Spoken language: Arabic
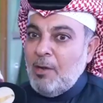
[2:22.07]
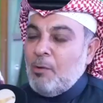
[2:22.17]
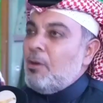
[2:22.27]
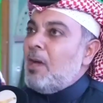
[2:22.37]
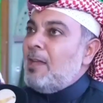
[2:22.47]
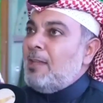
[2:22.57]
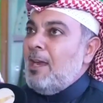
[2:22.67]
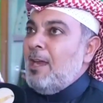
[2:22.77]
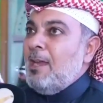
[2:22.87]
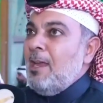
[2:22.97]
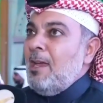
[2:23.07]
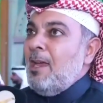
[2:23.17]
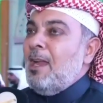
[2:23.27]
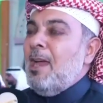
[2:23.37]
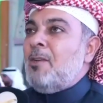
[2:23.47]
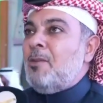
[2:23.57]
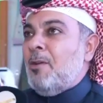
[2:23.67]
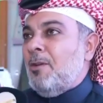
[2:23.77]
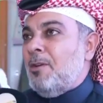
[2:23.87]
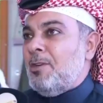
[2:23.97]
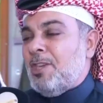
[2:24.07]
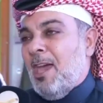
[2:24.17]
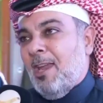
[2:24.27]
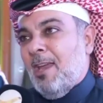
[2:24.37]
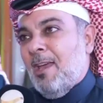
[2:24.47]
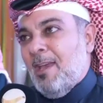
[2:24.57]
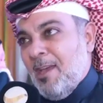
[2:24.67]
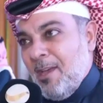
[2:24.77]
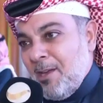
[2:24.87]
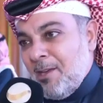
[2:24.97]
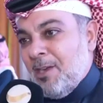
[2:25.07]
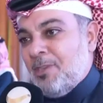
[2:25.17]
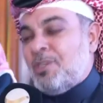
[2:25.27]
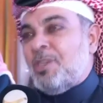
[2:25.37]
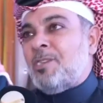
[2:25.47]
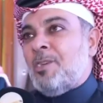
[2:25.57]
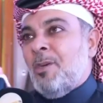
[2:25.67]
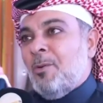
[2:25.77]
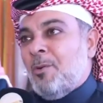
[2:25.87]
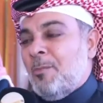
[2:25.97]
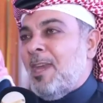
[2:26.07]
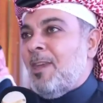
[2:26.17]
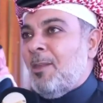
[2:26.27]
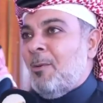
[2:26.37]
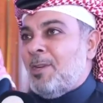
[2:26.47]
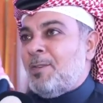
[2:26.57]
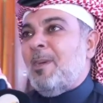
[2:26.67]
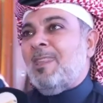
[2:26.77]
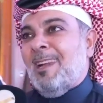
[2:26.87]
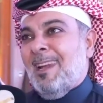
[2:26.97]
نكون قادرين إلى أنه إن شاء الله ننجز ونبيض الوجه بإذن